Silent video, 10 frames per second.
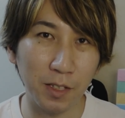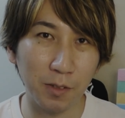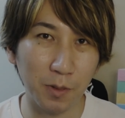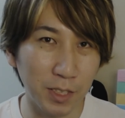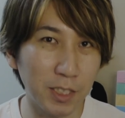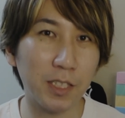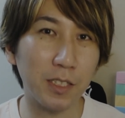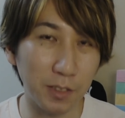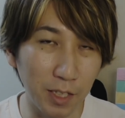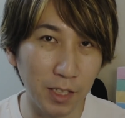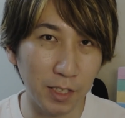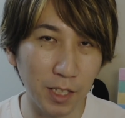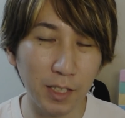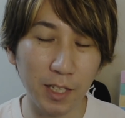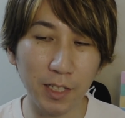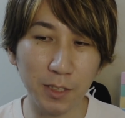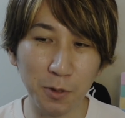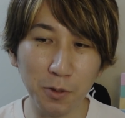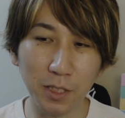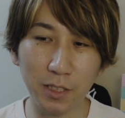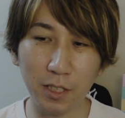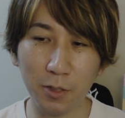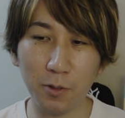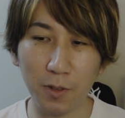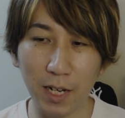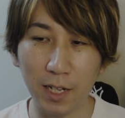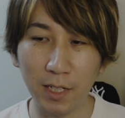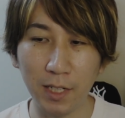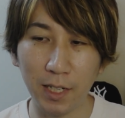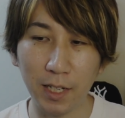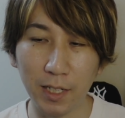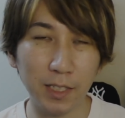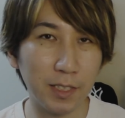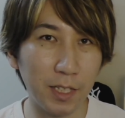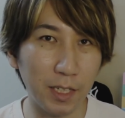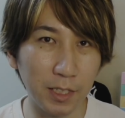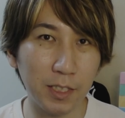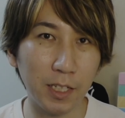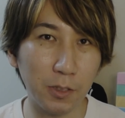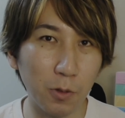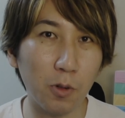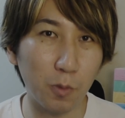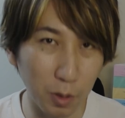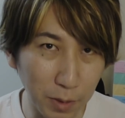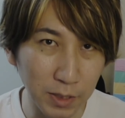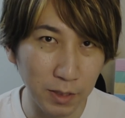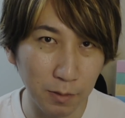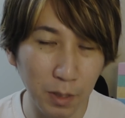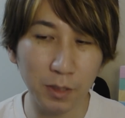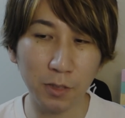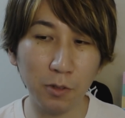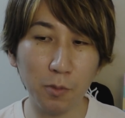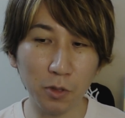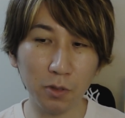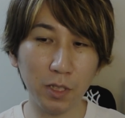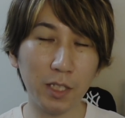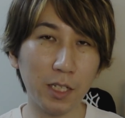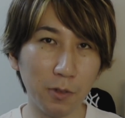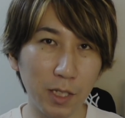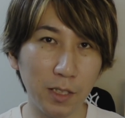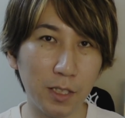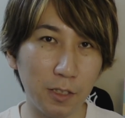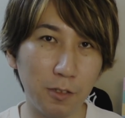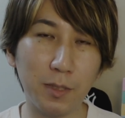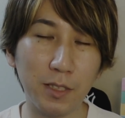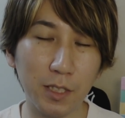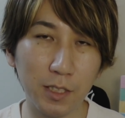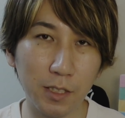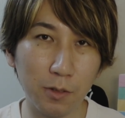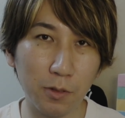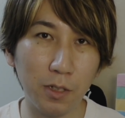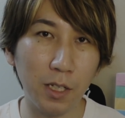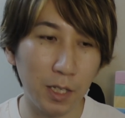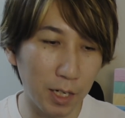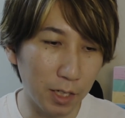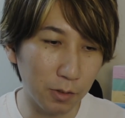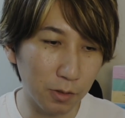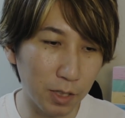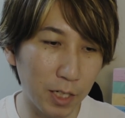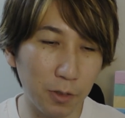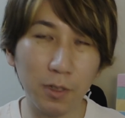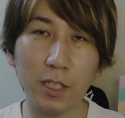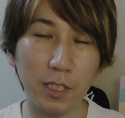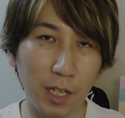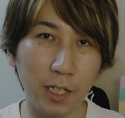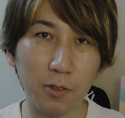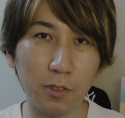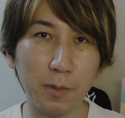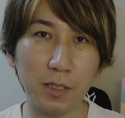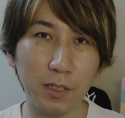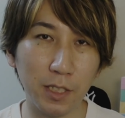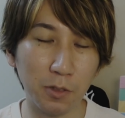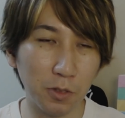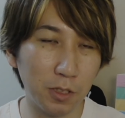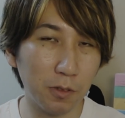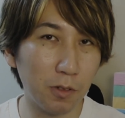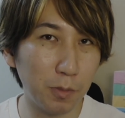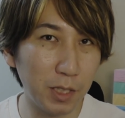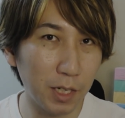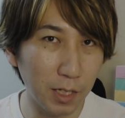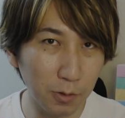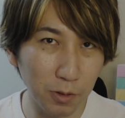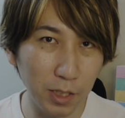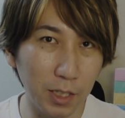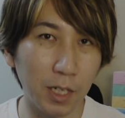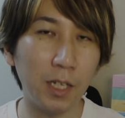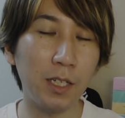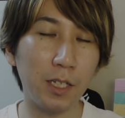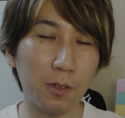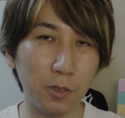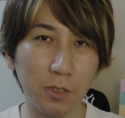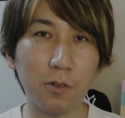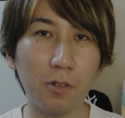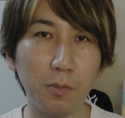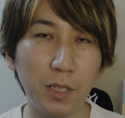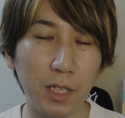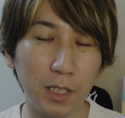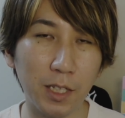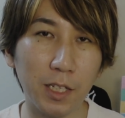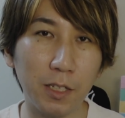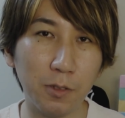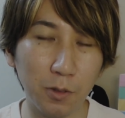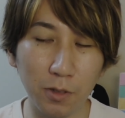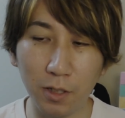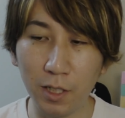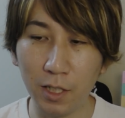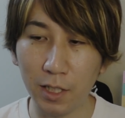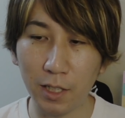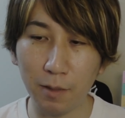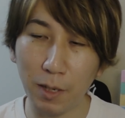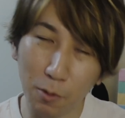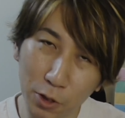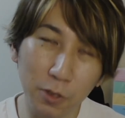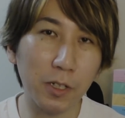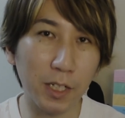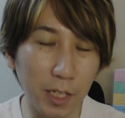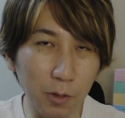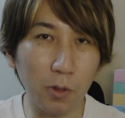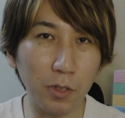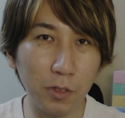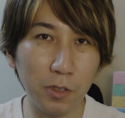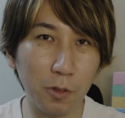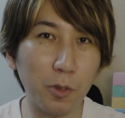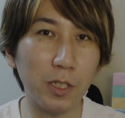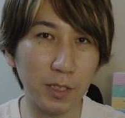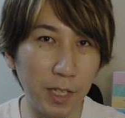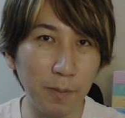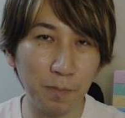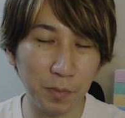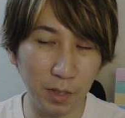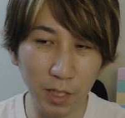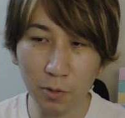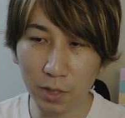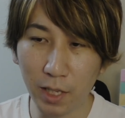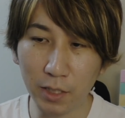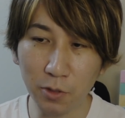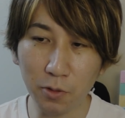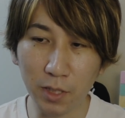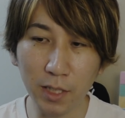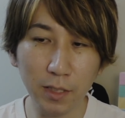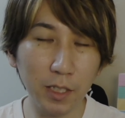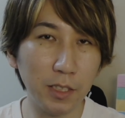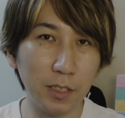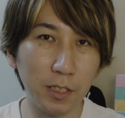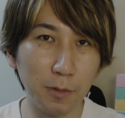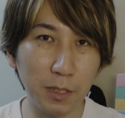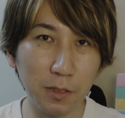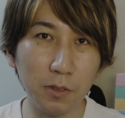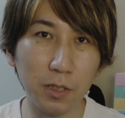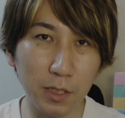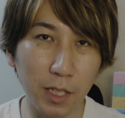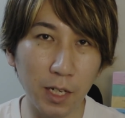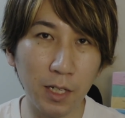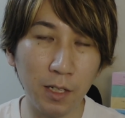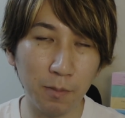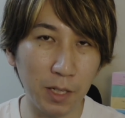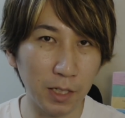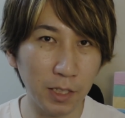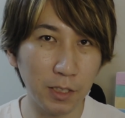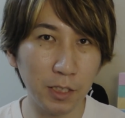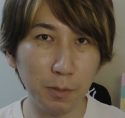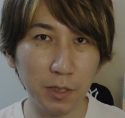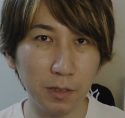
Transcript: 分かっちゃったんですね。なんで、それをですね、今日は、えー、やっていきたいと思います。まあ、その元ネタとなっている馬面さんの、あの、概要欄にね、貼っときますんで、そっちをこう見た後に、えー、こっちをこう見ていただけると、えー、まあ、面白いかなというふうに思うんですね。なので、ちょっと端的に説明するとですね、まあ、明智光